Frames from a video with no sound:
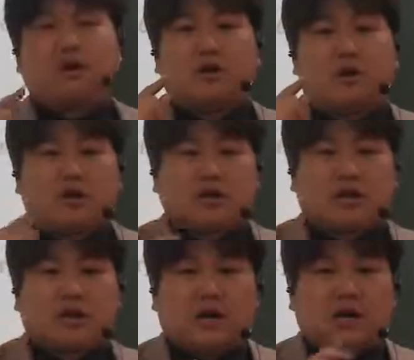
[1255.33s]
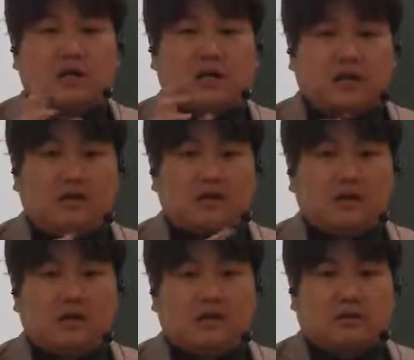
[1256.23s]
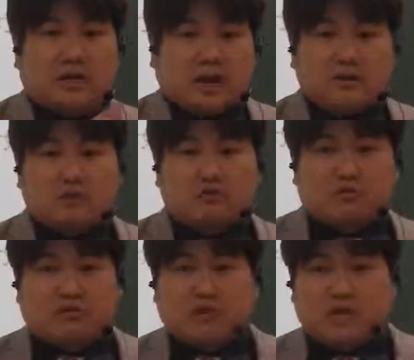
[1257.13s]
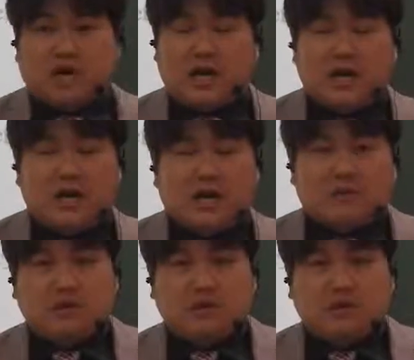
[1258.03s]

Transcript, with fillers: 형용사가 길건 짧건 앞에서 꾸며줍니다. 하지만